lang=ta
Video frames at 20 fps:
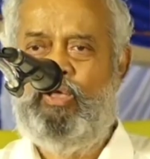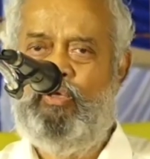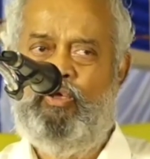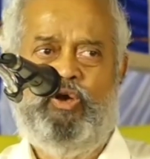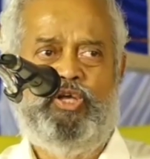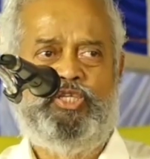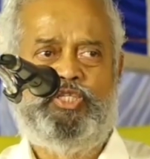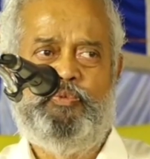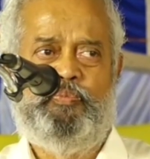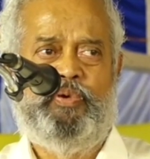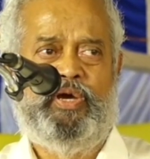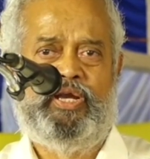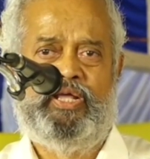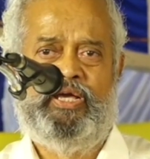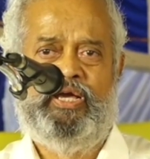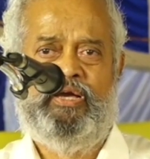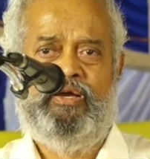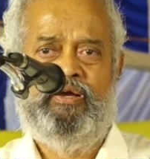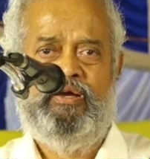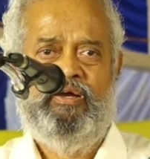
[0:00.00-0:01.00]
ஏன் யோசிச்சு
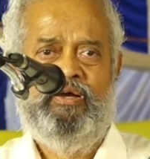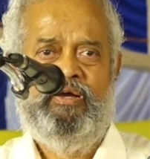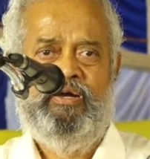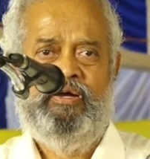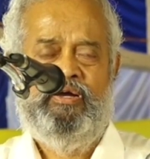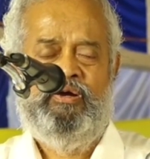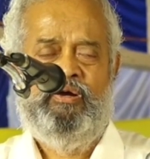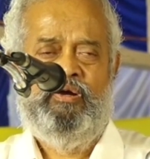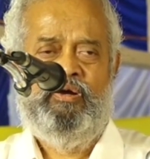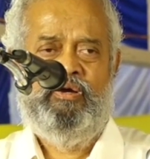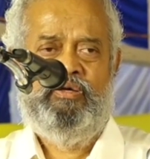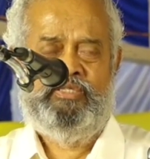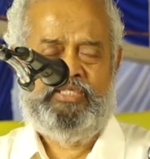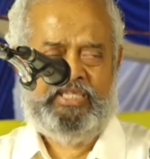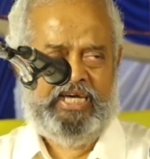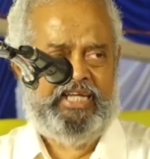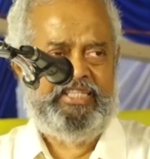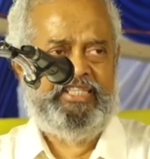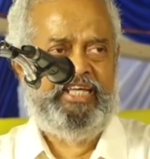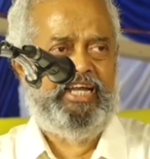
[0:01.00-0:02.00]
பாருங்கள்
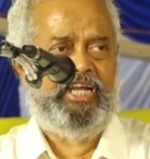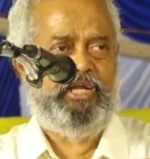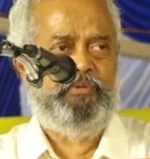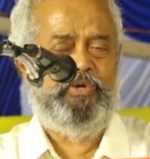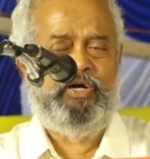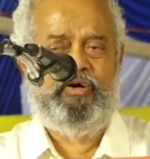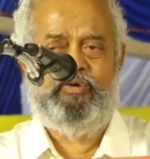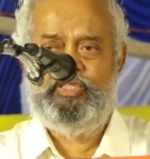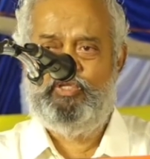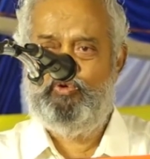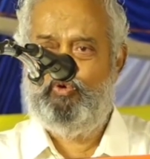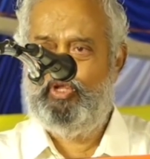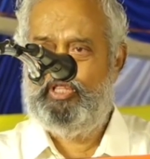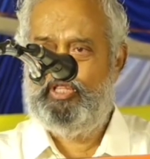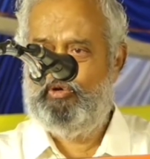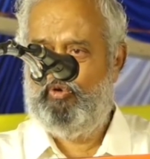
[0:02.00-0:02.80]
சாதாரணமாக வந்து